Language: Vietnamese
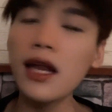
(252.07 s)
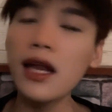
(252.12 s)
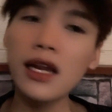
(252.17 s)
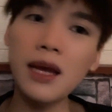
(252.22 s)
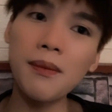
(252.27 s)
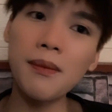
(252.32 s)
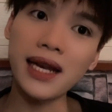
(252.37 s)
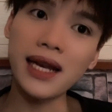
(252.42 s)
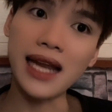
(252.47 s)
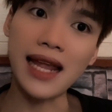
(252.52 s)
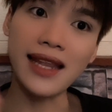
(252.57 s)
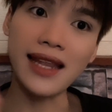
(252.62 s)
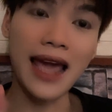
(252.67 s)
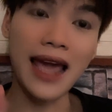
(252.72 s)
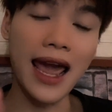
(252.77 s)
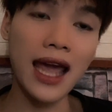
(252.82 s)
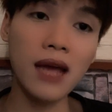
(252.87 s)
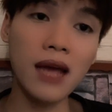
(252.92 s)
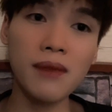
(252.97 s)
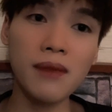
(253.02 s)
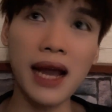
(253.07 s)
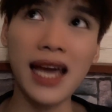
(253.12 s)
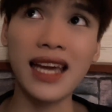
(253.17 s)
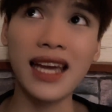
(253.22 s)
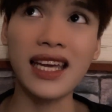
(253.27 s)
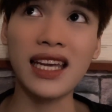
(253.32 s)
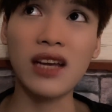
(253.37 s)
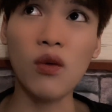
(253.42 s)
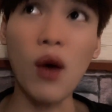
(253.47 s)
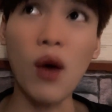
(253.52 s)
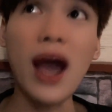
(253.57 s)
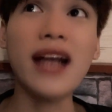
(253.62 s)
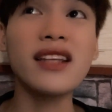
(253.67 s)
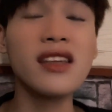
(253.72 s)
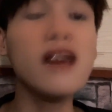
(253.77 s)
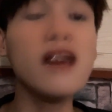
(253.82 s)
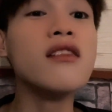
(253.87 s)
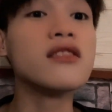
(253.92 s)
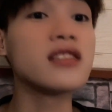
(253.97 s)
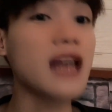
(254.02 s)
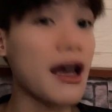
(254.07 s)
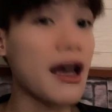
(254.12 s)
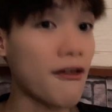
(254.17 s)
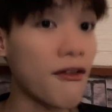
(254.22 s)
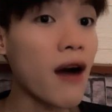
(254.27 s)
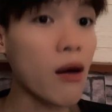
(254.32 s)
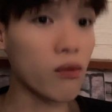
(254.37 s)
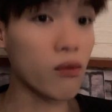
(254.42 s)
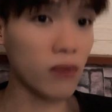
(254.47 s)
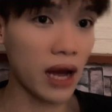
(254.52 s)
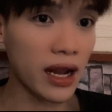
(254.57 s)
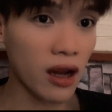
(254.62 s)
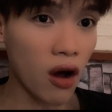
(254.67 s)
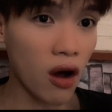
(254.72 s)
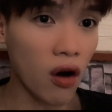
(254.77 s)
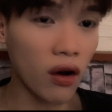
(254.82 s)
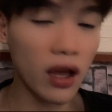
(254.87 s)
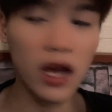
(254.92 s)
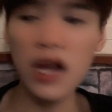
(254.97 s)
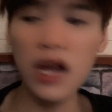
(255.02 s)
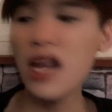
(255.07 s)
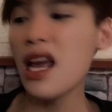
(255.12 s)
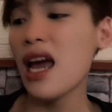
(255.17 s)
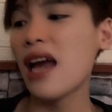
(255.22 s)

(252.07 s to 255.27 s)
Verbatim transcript: nên mình đánh giá em này ngoại trừ xà phòng ra thôi á